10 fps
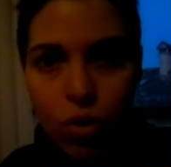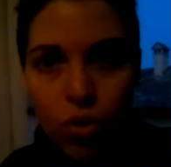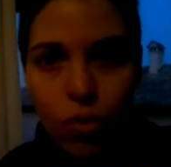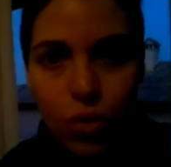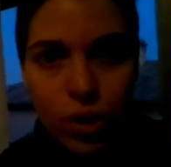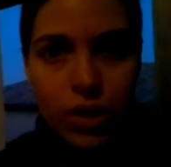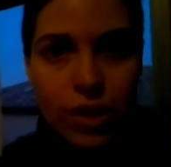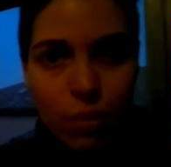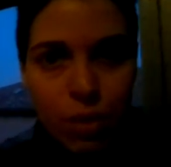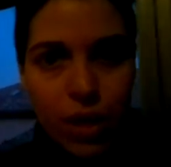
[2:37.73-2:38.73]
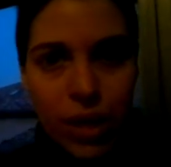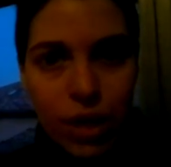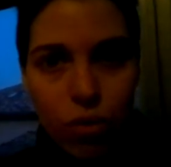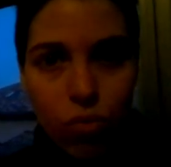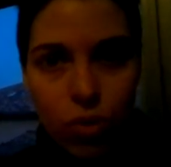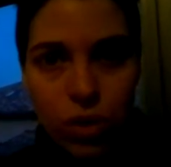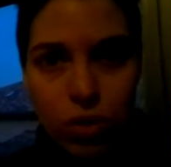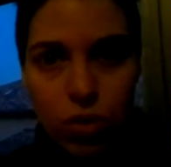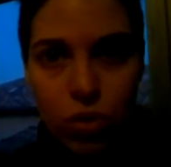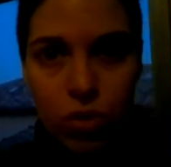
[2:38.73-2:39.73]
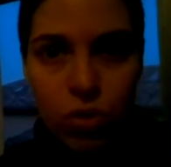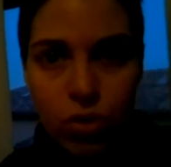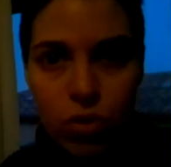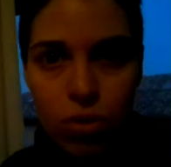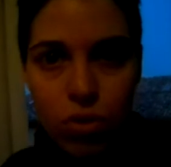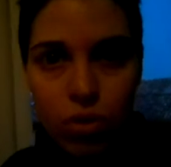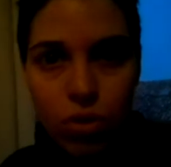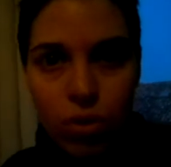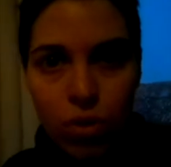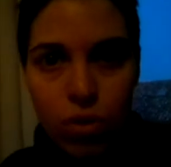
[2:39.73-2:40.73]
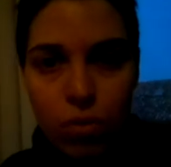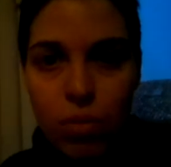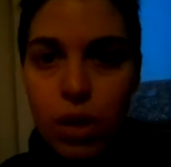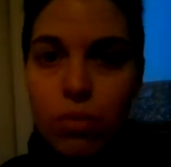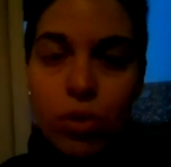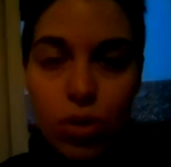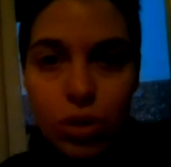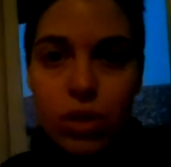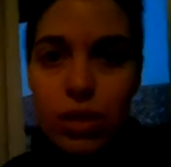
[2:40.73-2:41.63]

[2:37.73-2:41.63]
Quindi sia bene chiaro questo. Perché mi sono